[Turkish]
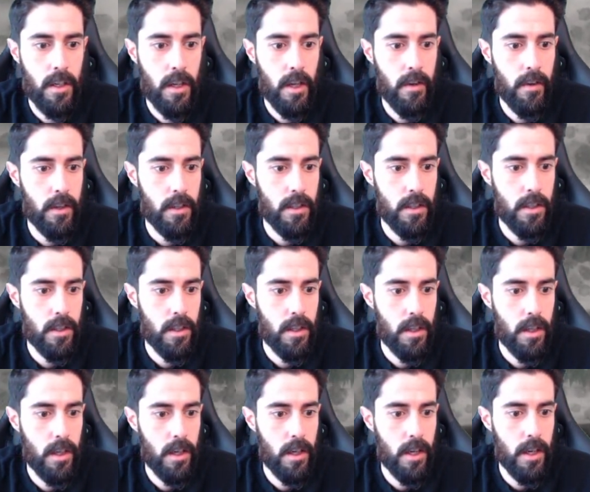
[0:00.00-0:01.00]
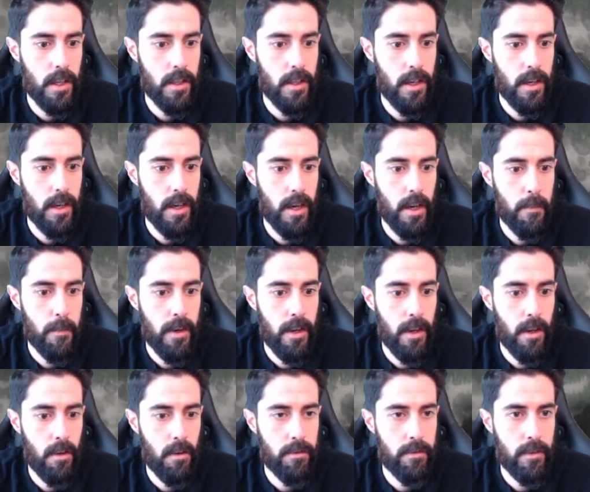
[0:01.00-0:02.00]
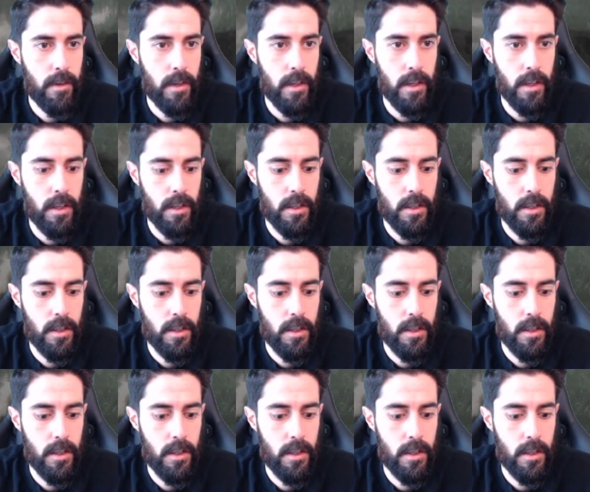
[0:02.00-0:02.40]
Evet. Candelabra of oh, Tree.